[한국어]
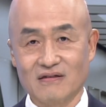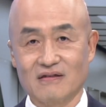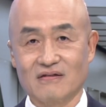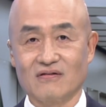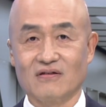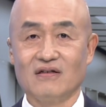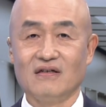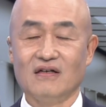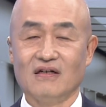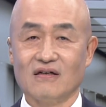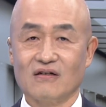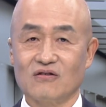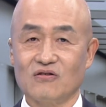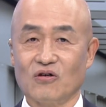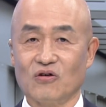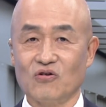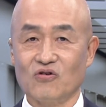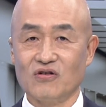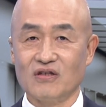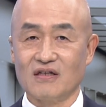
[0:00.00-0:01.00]
그래서
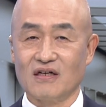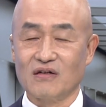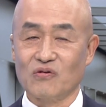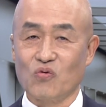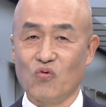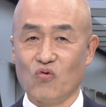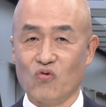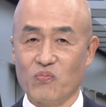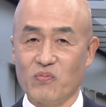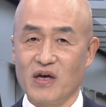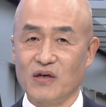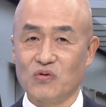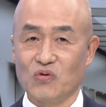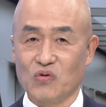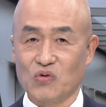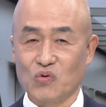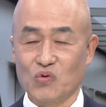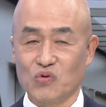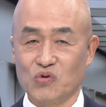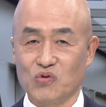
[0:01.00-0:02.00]
그걸로 인한
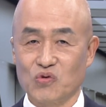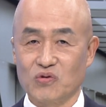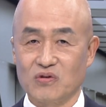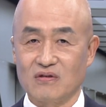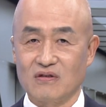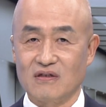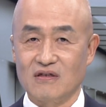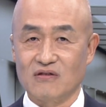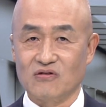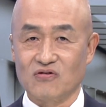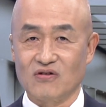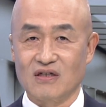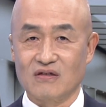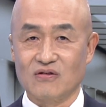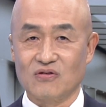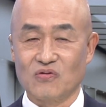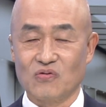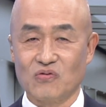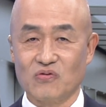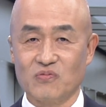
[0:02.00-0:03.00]
공매도, 또 숏스퀴즈가
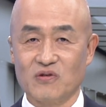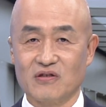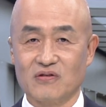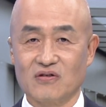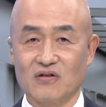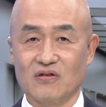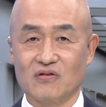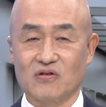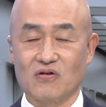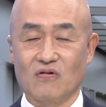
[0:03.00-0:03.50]
들어오면서